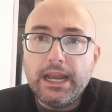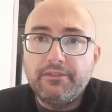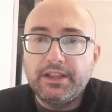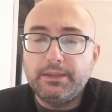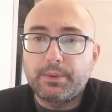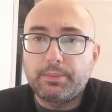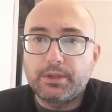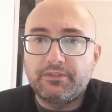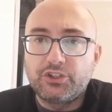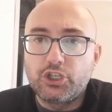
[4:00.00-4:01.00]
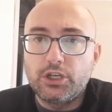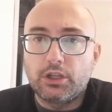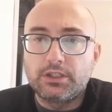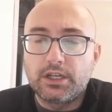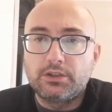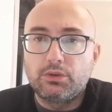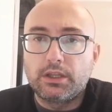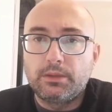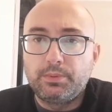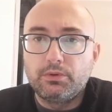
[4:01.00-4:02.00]
le vedi proprio da vicino, addirittura
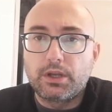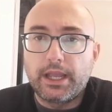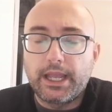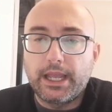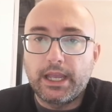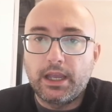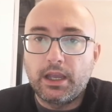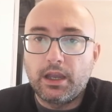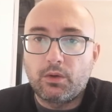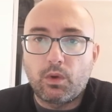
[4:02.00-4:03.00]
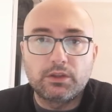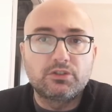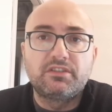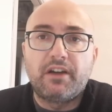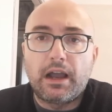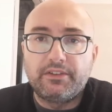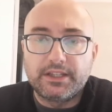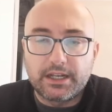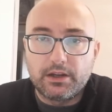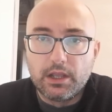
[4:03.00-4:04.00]
di più che eh, quando si va a
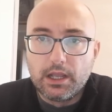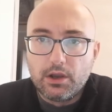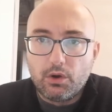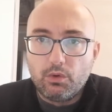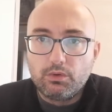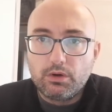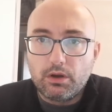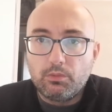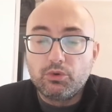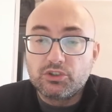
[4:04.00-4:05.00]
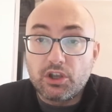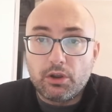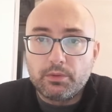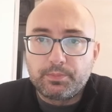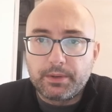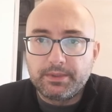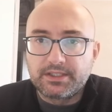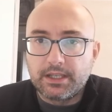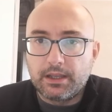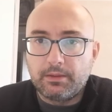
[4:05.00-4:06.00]
vedere un, un museo, in
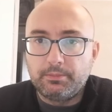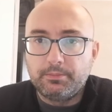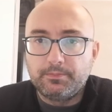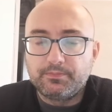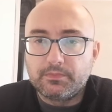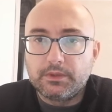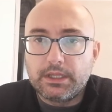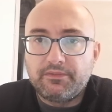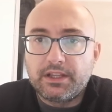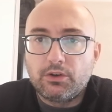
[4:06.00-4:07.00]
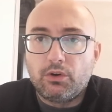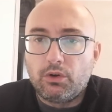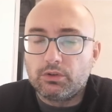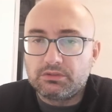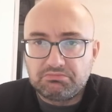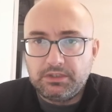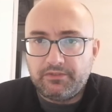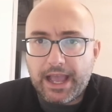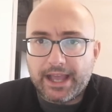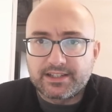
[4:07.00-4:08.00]
primis mh, mm, ne vedo
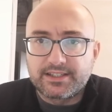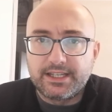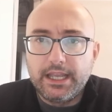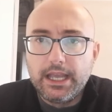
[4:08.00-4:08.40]
diversi